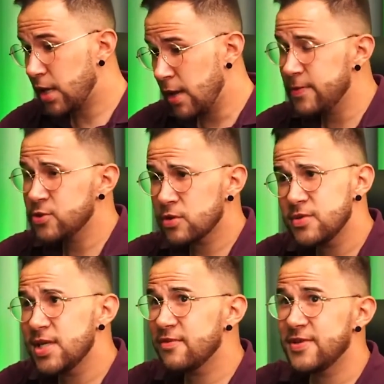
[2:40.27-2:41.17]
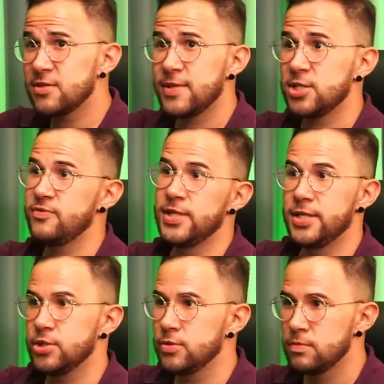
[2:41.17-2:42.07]
a pessoa consegue fazer uma
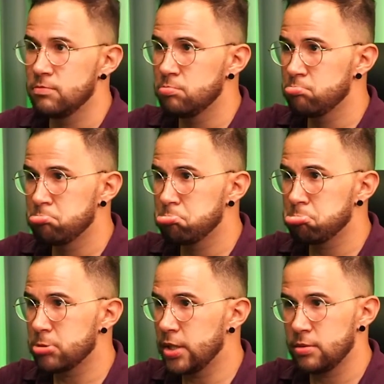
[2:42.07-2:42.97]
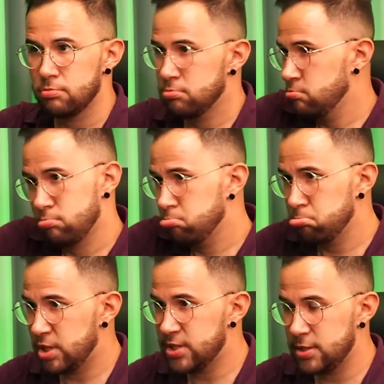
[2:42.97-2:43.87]
atividade, né?
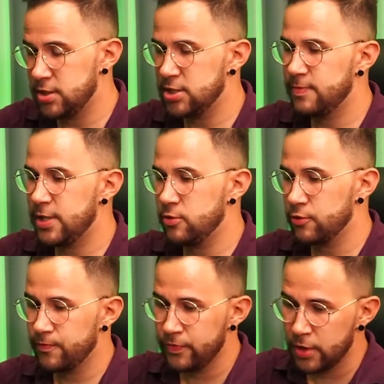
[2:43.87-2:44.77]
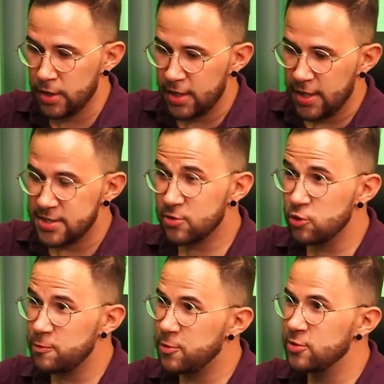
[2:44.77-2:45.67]
Nesse, nesse período.
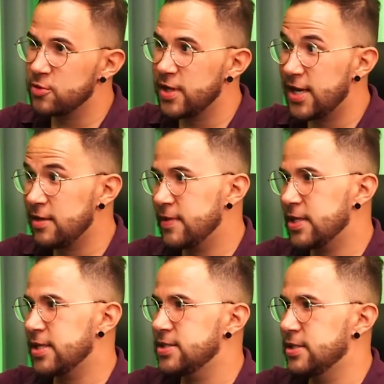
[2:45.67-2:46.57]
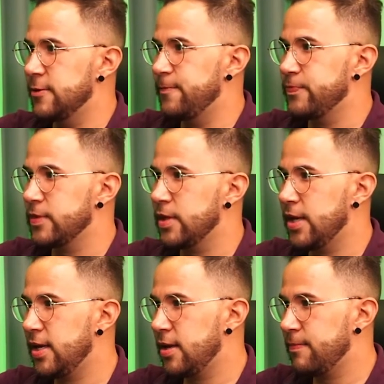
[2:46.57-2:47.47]
Segundo ponto, né? Alimentação.
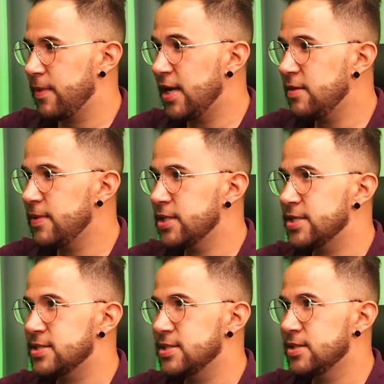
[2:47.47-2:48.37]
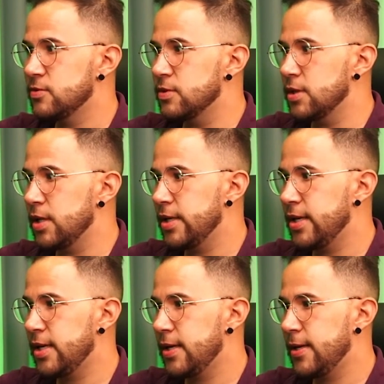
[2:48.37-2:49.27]
É, alimentação
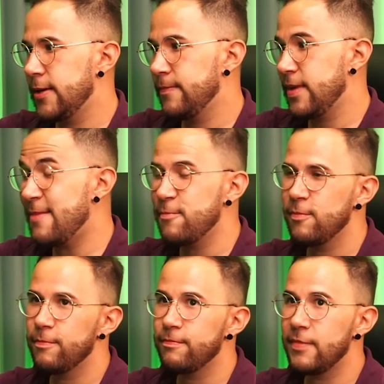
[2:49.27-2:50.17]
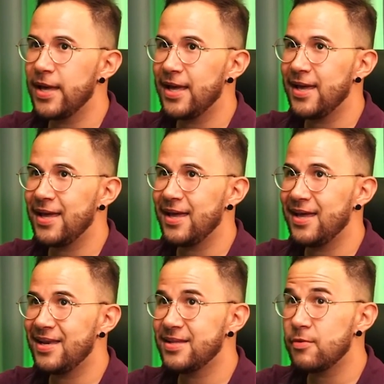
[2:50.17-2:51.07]
é, é, é,
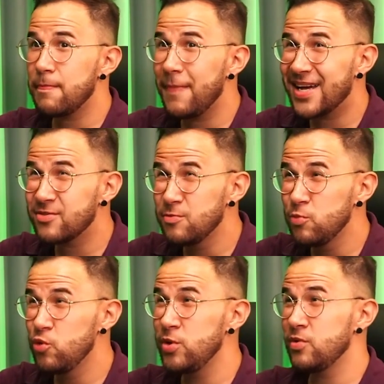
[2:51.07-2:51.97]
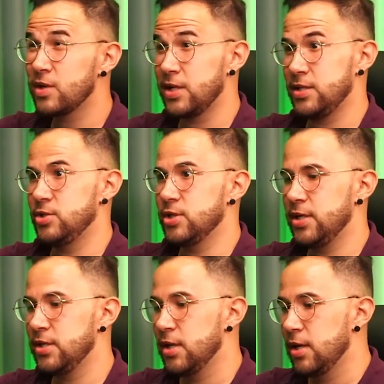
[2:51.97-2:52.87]
ele tem um impacto muito grande,
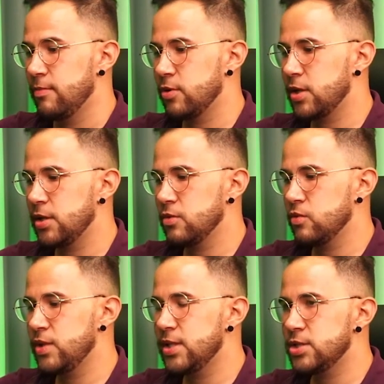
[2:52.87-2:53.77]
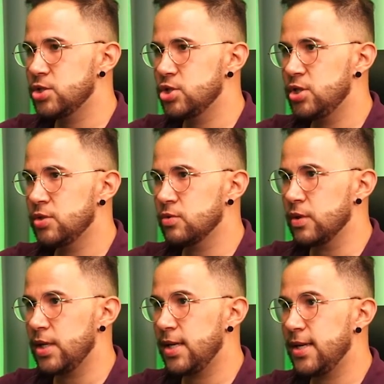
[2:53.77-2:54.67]
né? Porque o
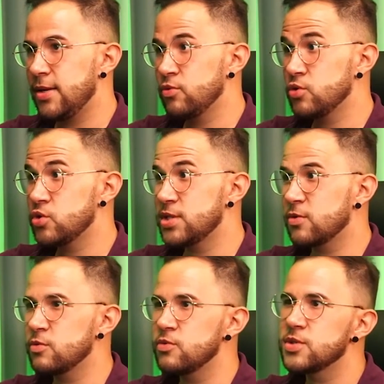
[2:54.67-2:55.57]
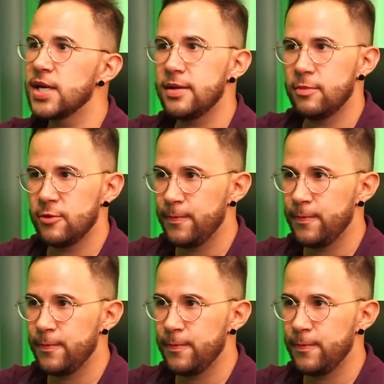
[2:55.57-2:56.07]
intestino é o nosso segundo cérebro.